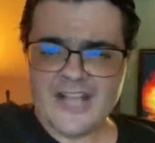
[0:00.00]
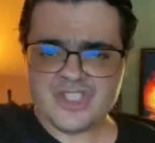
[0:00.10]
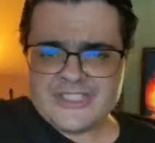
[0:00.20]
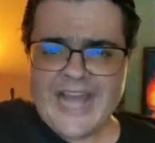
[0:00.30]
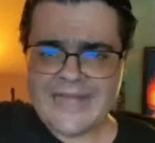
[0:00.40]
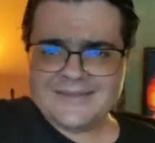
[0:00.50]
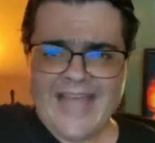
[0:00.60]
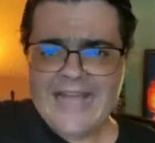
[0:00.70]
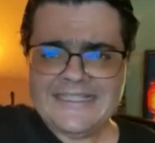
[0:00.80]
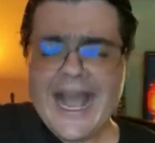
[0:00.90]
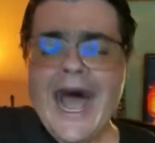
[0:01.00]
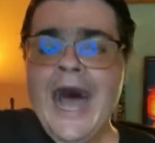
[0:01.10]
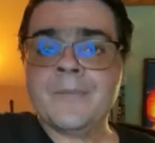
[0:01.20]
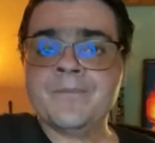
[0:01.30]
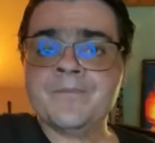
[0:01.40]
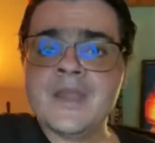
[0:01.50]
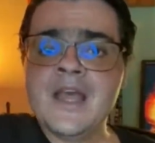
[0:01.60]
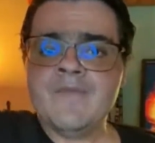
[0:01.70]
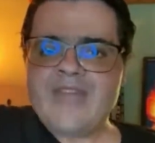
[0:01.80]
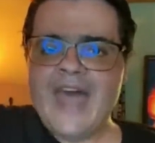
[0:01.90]
as cadeias.
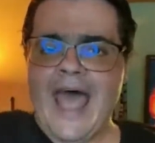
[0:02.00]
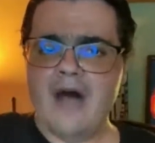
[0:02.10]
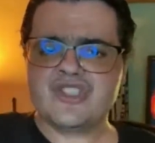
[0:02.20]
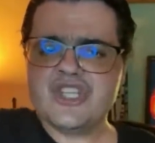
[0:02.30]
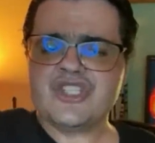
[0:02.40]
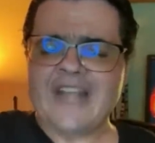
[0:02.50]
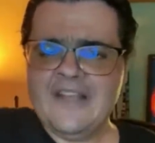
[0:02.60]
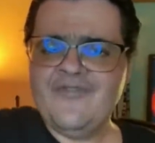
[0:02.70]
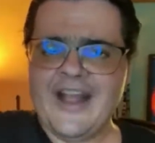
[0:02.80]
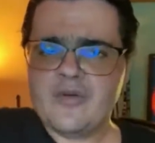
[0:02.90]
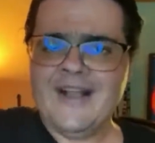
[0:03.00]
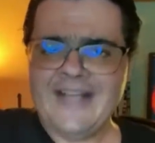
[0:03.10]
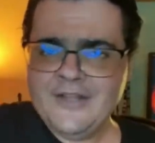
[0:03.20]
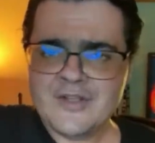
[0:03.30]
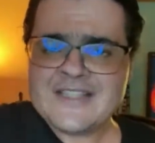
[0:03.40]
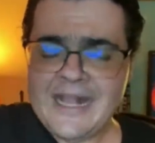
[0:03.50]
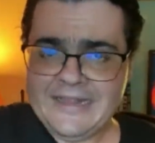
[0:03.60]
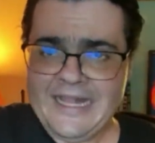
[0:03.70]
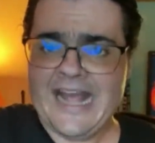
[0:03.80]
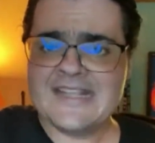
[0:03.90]
Deus está envergonhando
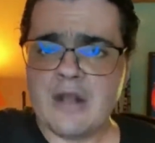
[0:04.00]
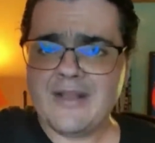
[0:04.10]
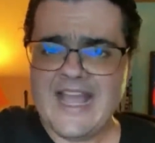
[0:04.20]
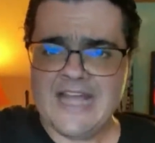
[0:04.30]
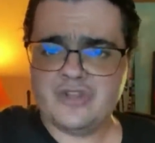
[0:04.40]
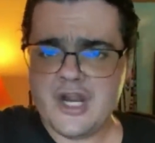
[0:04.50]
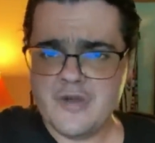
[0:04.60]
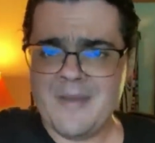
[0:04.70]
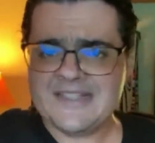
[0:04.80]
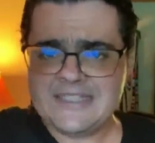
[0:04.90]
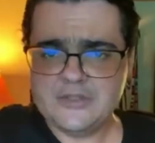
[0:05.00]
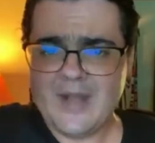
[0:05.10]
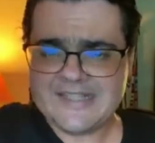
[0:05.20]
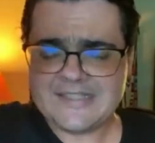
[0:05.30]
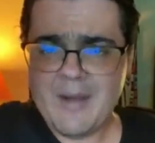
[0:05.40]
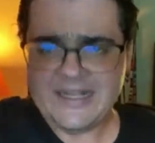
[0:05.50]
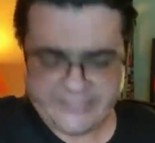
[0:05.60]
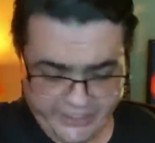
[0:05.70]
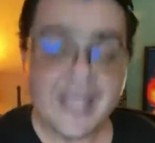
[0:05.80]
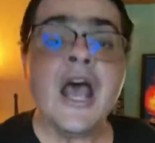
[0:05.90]
Satanás. Alguém entrou numa situação
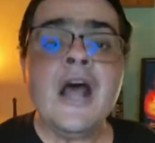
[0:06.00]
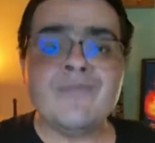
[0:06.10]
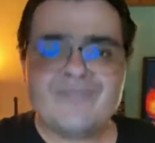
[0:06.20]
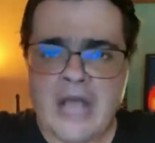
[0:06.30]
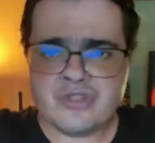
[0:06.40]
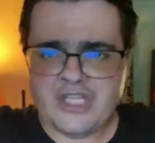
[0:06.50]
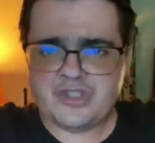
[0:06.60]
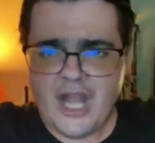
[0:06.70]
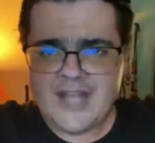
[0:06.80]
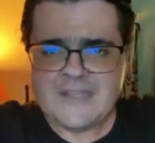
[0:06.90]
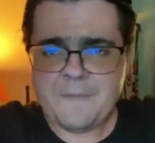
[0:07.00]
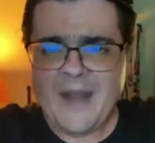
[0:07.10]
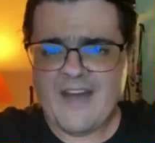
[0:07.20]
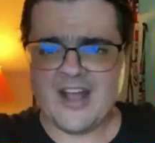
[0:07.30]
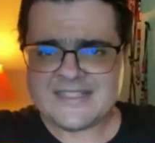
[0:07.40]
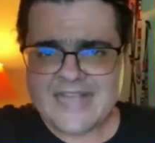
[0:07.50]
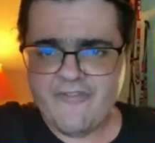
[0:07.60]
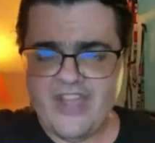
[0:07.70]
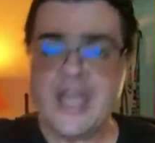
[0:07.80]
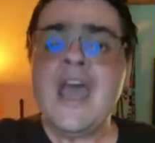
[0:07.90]
aqui. Deus te trouxe para você
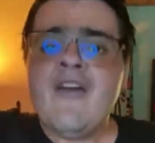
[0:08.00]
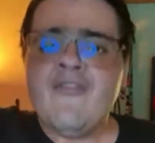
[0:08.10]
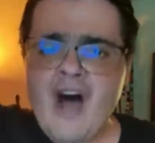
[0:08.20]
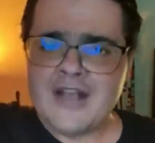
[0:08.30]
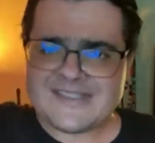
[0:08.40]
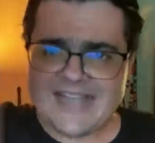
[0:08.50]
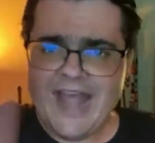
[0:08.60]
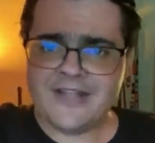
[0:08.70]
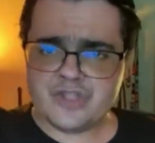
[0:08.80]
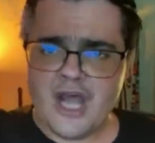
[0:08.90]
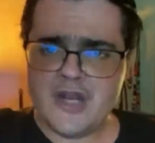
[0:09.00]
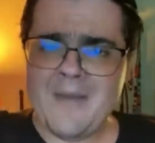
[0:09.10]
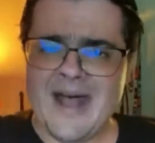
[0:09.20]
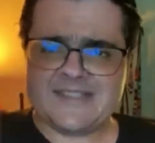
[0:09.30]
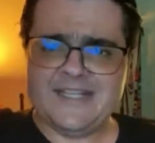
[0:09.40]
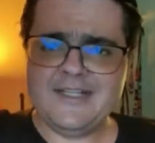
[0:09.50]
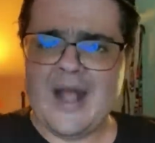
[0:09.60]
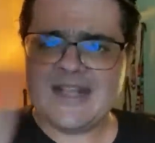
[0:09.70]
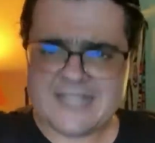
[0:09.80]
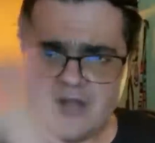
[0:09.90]
ouvir. Você entrou numa
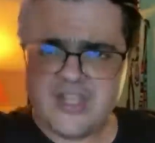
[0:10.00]
situação